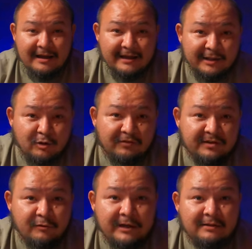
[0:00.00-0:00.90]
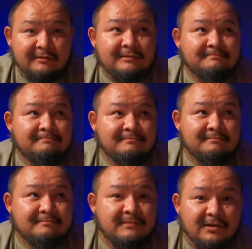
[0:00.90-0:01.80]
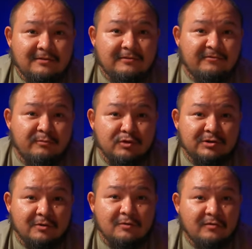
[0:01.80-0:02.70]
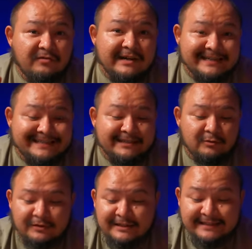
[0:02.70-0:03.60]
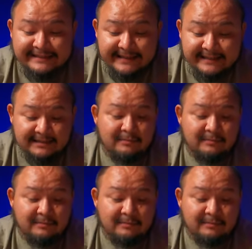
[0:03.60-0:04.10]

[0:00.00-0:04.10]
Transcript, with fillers: итог всего этого в мусорку, в корзину, неинтересно